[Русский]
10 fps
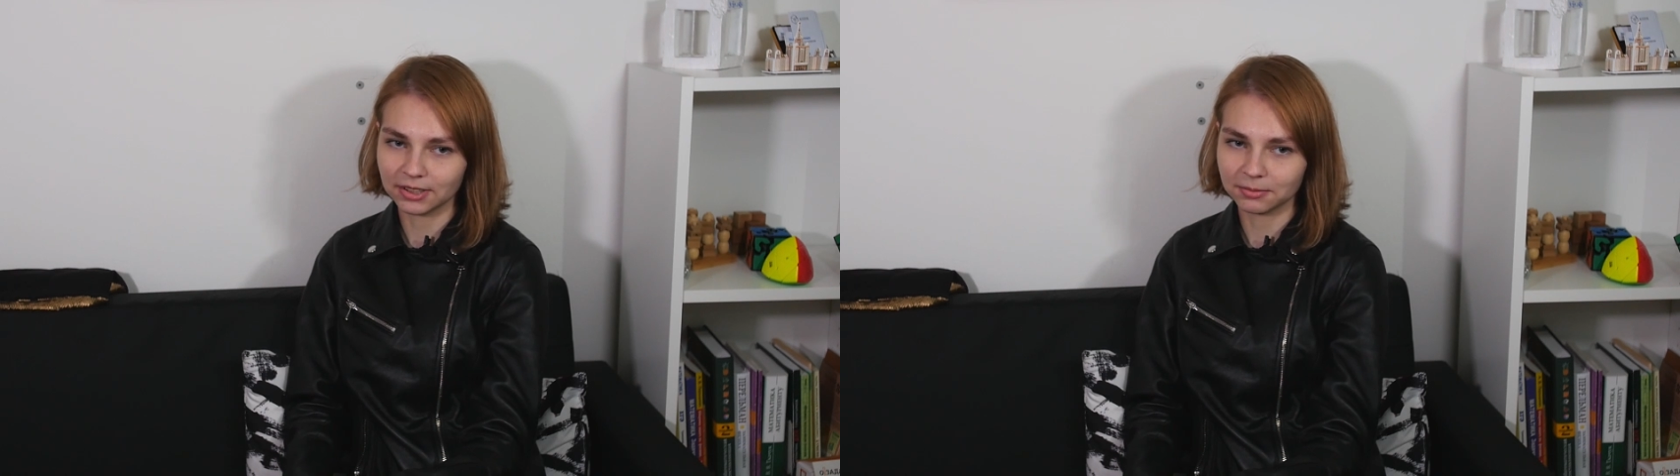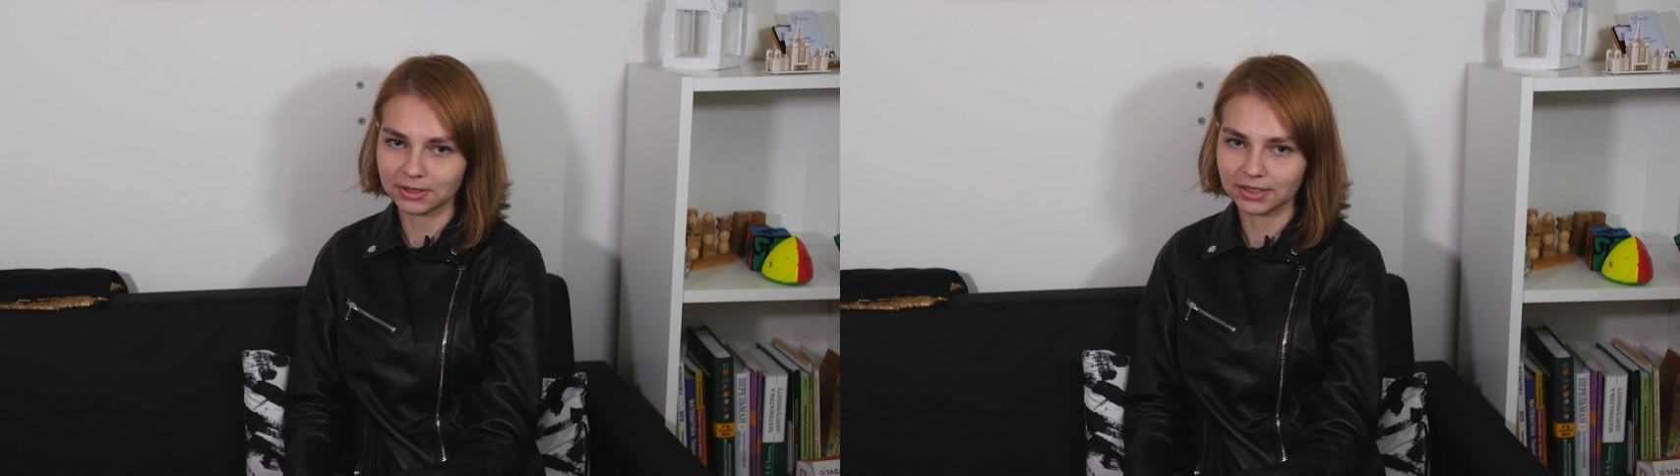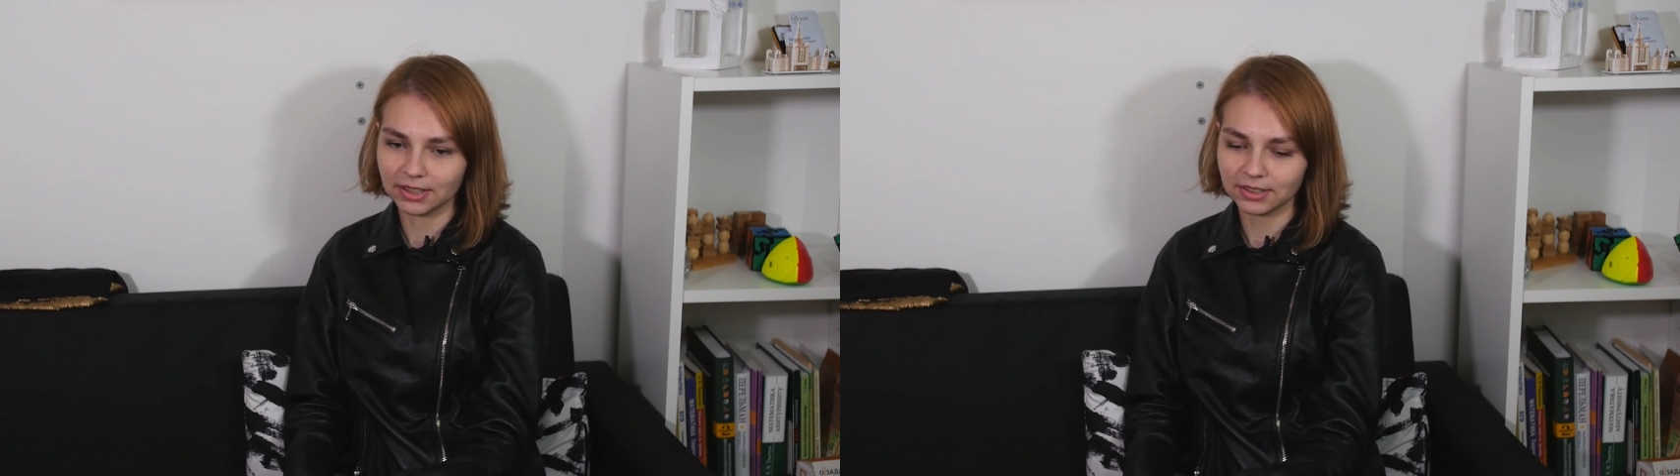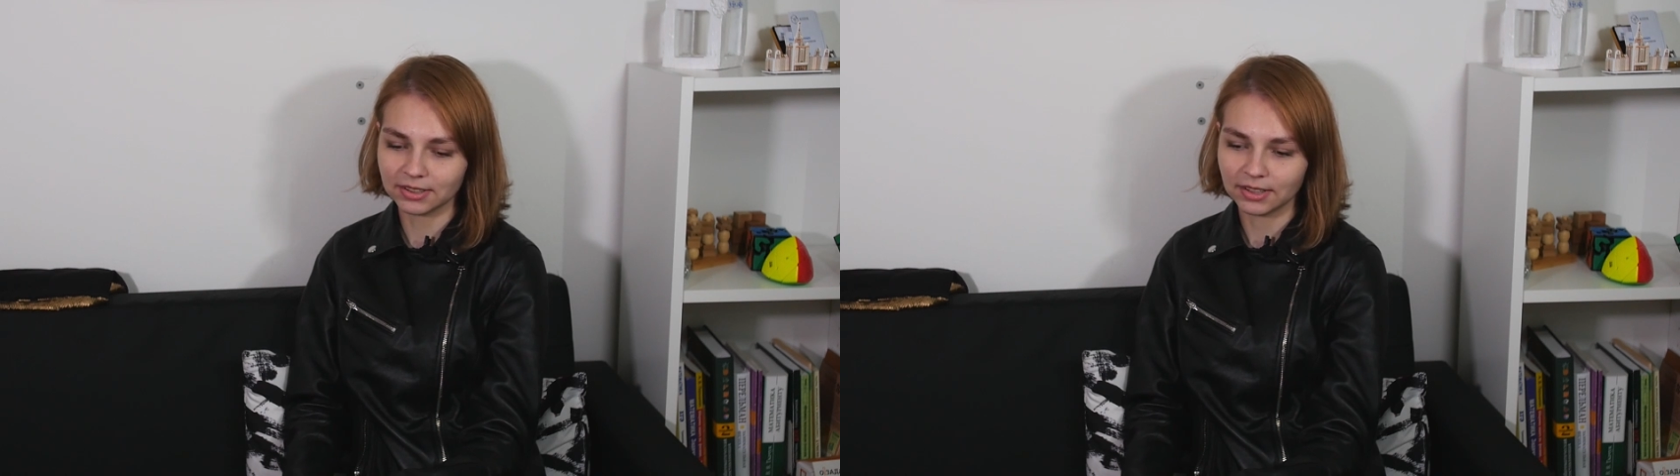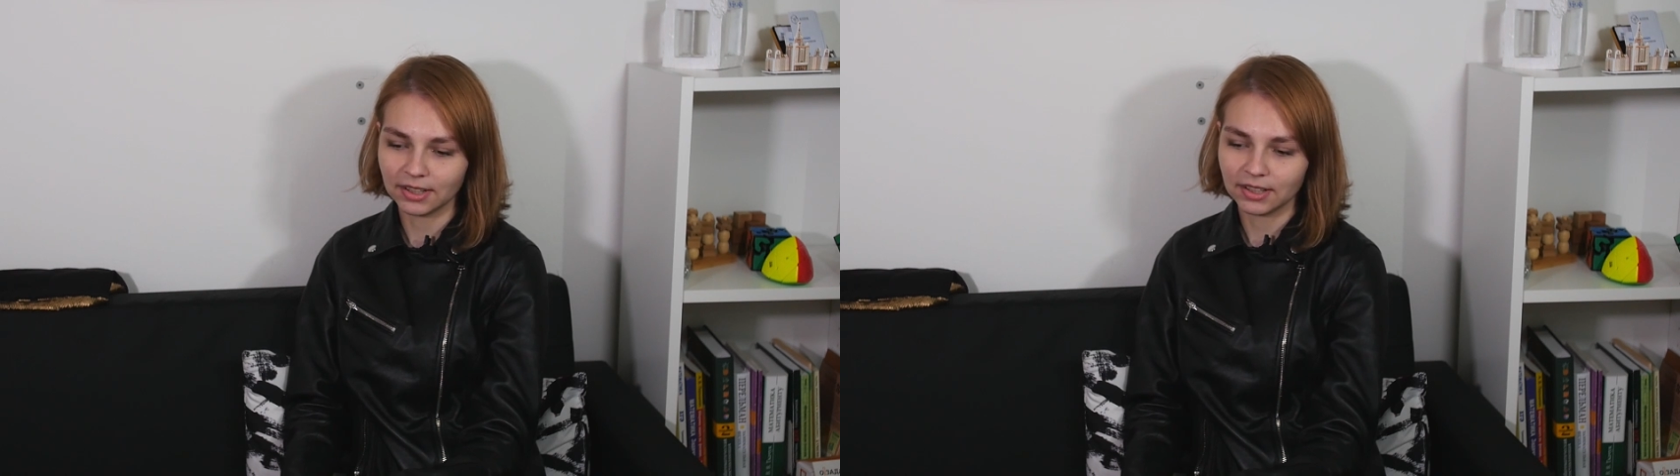
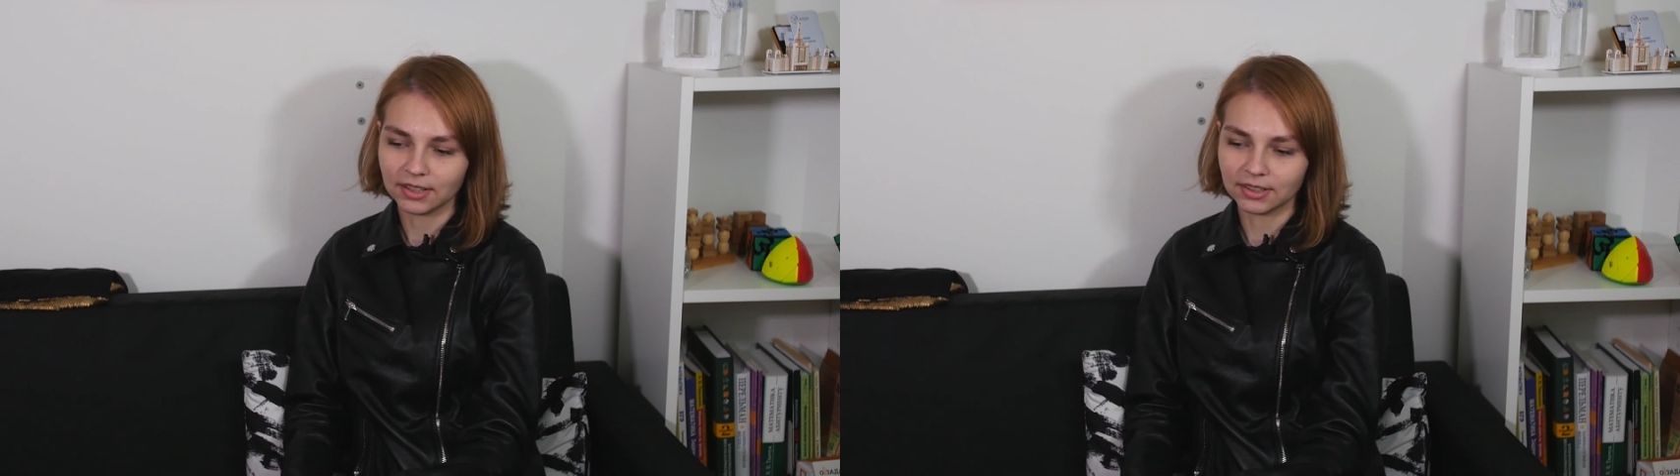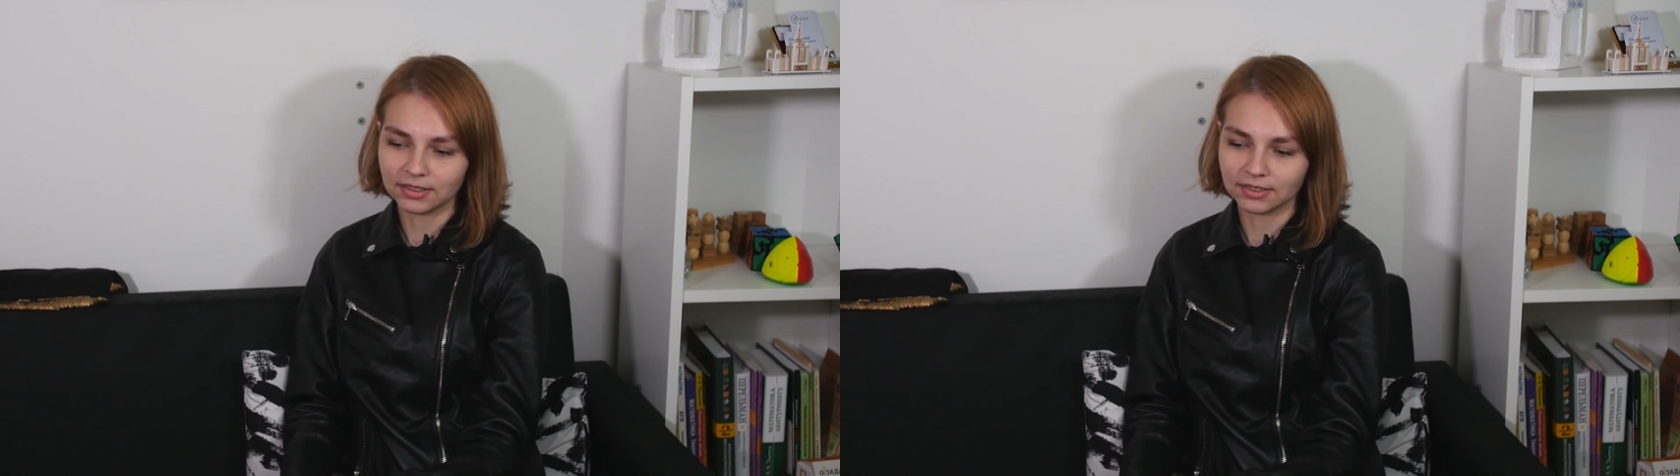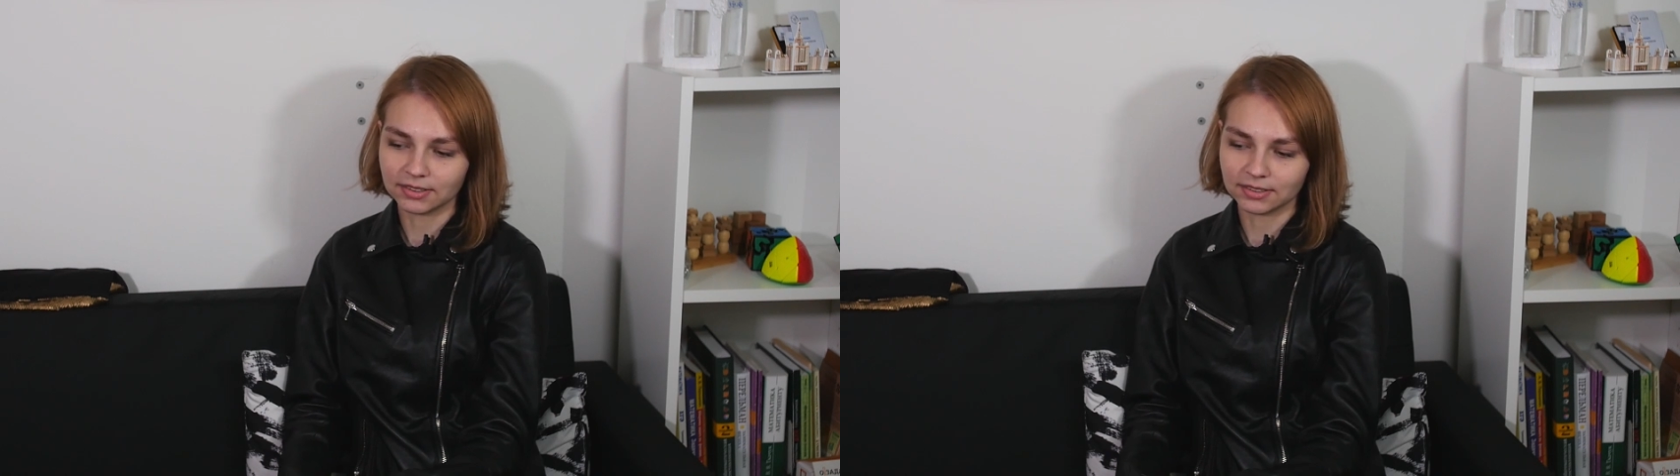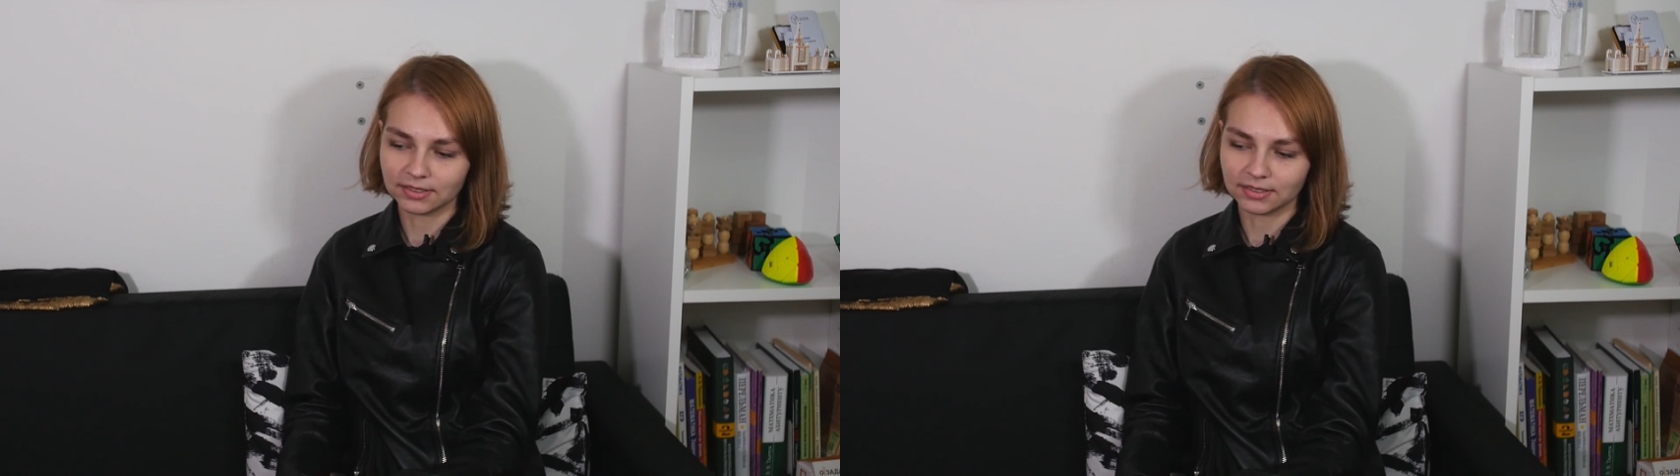написала э,